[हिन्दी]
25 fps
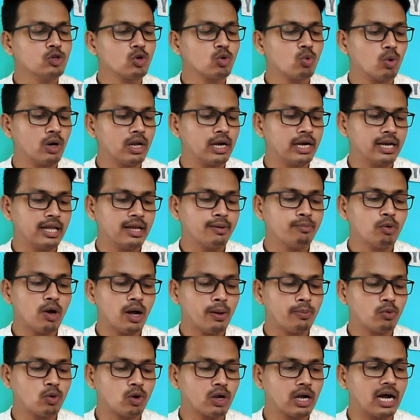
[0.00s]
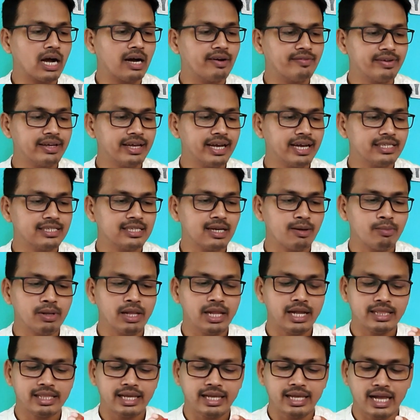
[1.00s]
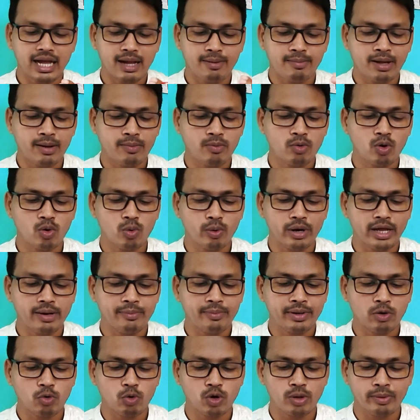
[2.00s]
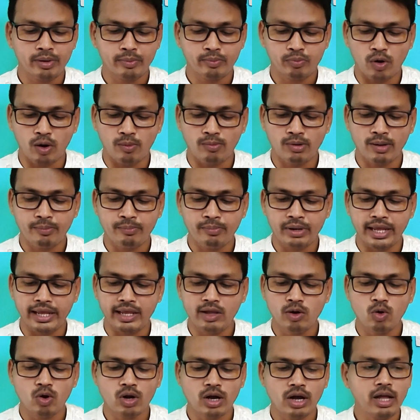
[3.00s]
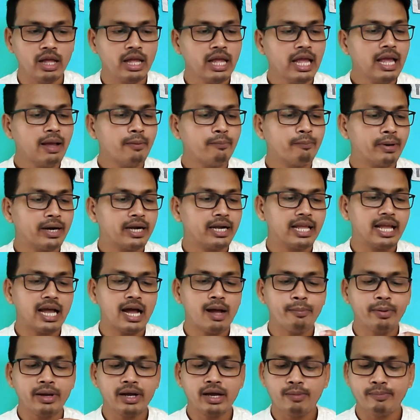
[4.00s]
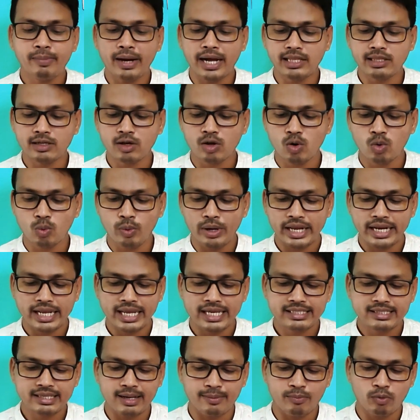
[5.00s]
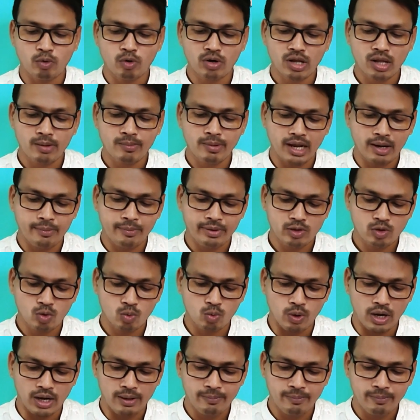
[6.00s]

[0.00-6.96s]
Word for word: का ही जो क्वालिटी है वो आपको काफ़ी अच्छा मिल जाता है यहाँ पे आपको वायर में कोई भी प्रॉब्लम नहीं होगा बट यहाँ पे अगर बात करूँ वायर के सपोर्ट के बारे में तो